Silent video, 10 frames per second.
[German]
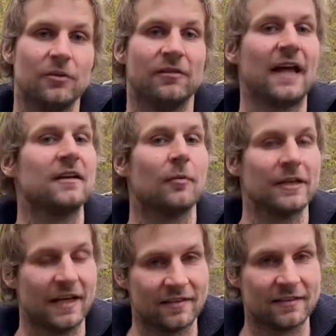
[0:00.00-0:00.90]
Wir werden aber
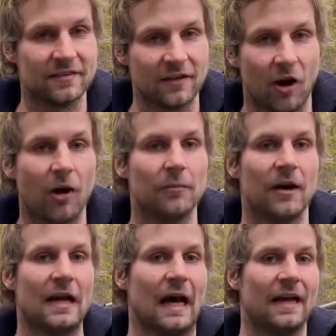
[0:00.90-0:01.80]
nächstes Jahr
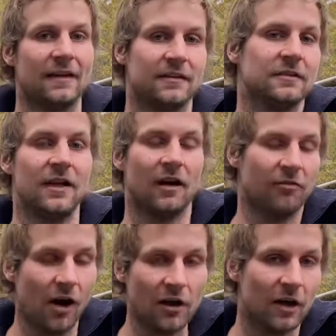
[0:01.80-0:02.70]
mal ein ja,
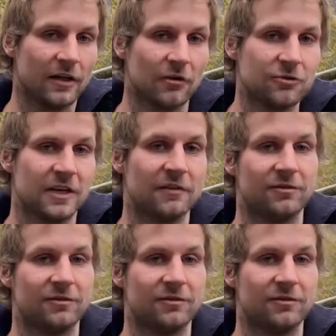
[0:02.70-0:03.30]
Wagenrad aufstellen.